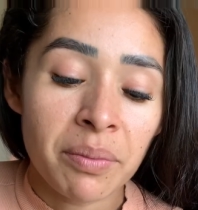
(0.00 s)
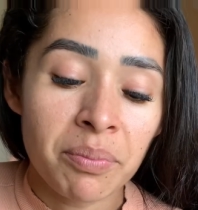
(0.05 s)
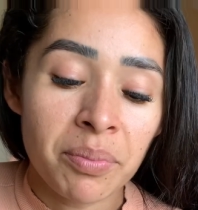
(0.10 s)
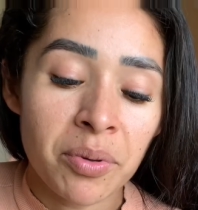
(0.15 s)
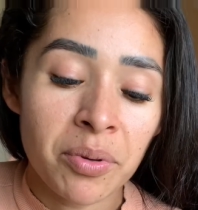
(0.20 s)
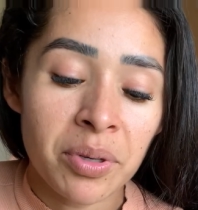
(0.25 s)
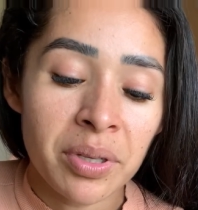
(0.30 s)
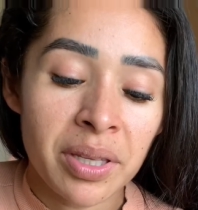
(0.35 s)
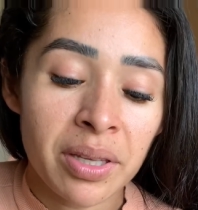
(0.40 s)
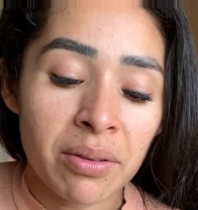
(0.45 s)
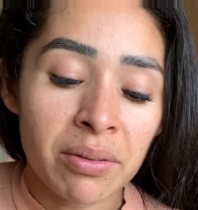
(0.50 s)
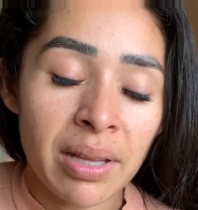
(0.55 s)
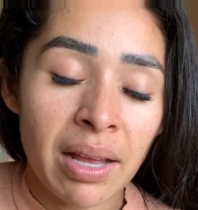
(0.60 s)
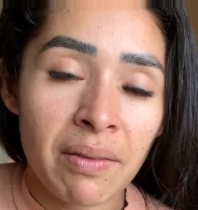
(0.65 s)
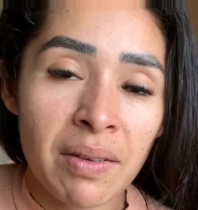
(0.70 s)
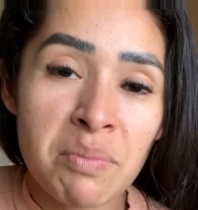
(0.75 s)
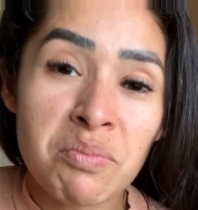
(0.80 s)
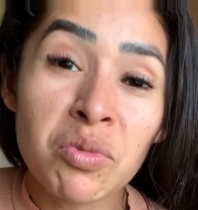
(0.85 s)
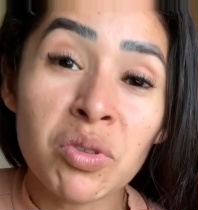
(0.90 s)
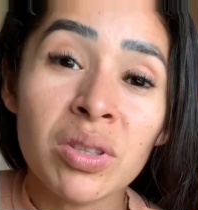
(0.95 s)
porque eu
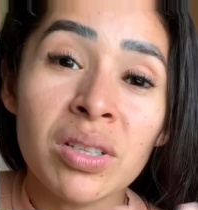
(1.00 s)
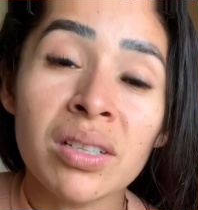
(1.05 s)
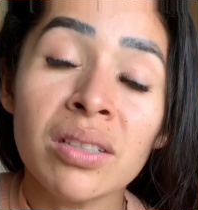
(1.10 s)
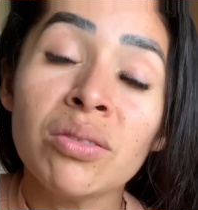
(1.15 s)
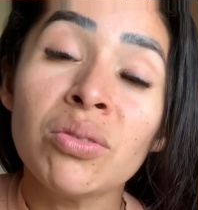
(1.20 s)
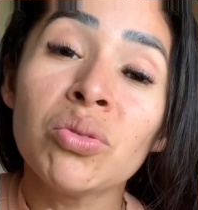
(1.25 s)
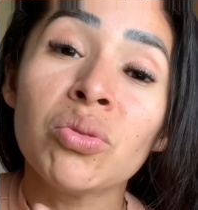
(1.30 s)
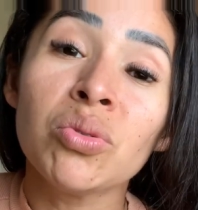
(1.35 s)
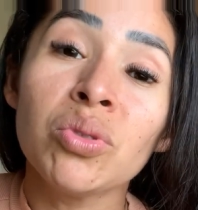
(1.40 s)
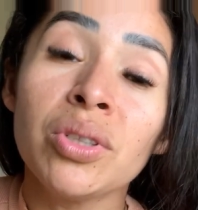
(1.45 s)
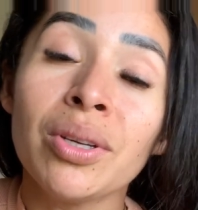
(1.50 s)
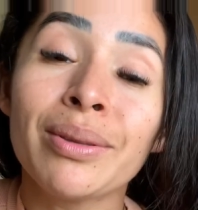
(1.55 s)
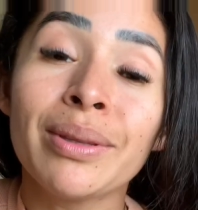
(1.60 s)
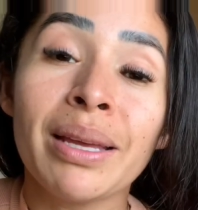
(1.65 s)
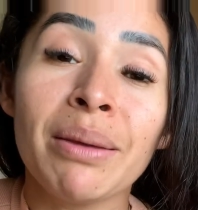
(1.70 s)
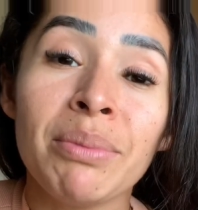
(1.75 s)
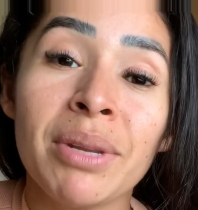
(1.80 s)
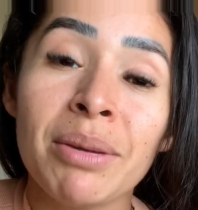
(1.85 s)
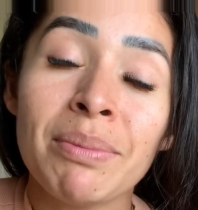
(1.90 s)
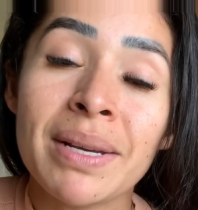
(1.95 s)
tava mudando tudo e eu
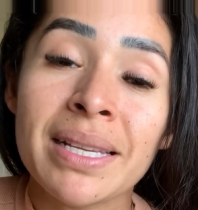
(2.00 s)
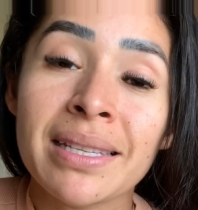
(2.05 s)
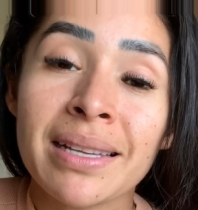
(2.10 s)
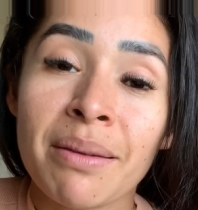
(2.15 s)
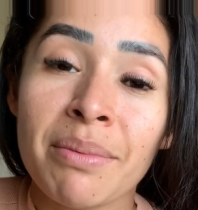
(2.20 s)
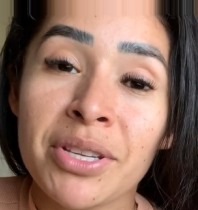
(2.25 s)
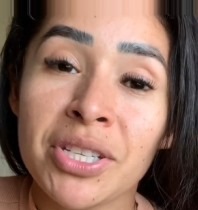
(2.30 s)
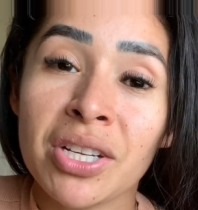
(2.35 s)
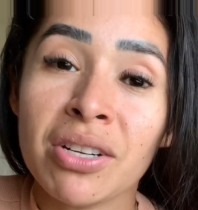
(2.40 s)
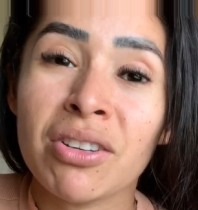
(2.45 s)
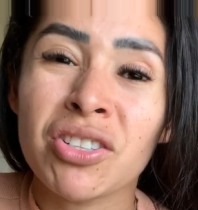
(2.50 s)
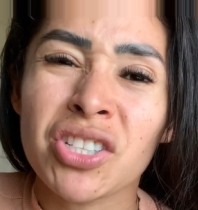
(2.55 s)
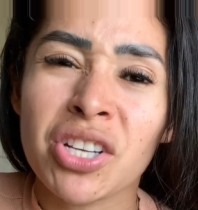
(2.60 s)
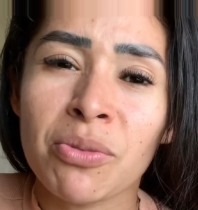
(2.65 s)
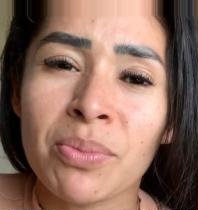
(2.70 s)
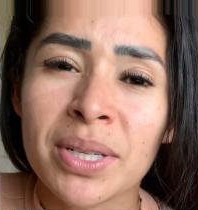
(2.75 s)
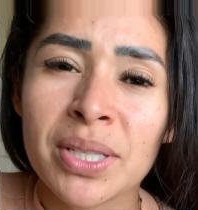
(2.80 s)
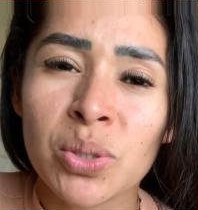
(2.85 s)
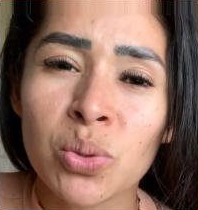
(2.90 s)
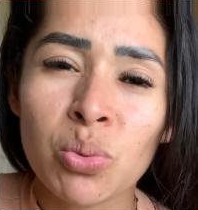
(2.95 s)
terminei basicamente agora, já é
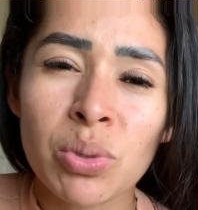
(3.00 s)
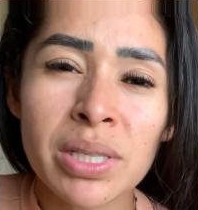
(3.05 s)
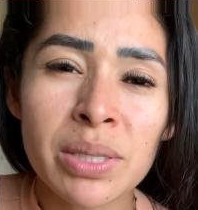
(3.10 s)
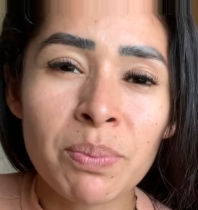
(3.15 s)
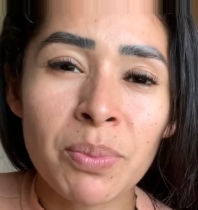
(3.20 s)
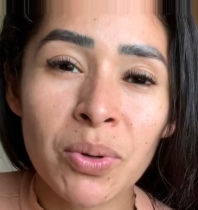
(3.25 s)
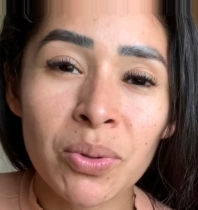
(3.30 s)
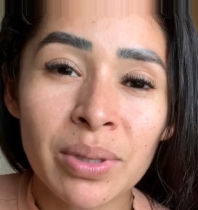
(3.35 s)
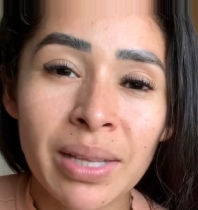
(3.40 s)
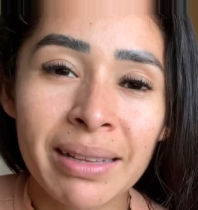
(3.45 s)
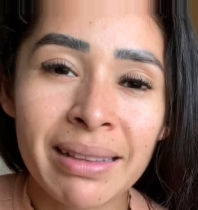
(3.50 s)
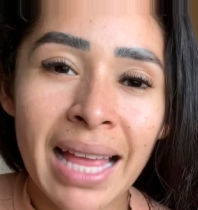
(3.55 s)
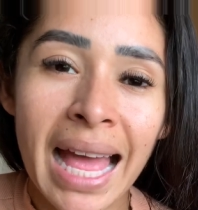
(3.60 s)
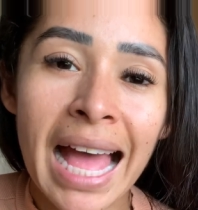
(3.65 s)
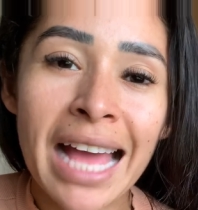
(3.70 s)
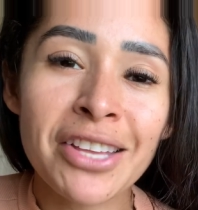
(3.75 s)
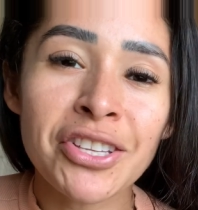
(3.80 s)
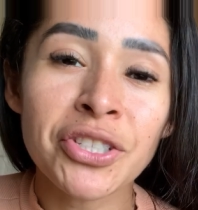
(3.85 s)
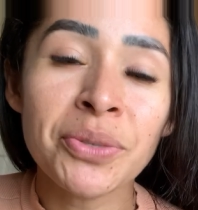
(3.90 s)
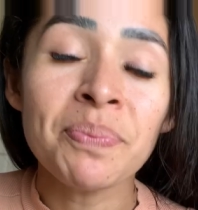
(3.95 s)
umas duas e pouco da
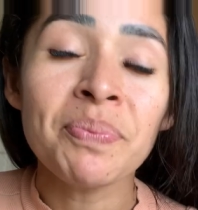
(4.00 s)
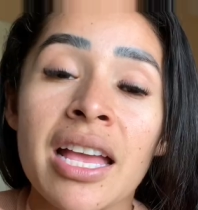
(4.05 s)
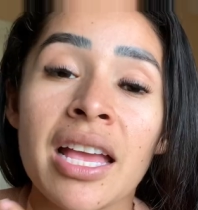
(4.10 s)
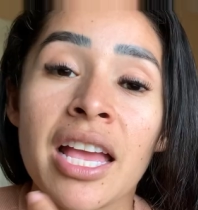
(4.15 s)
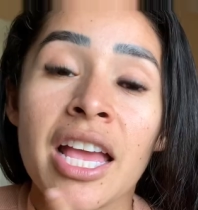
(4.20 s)
tarde.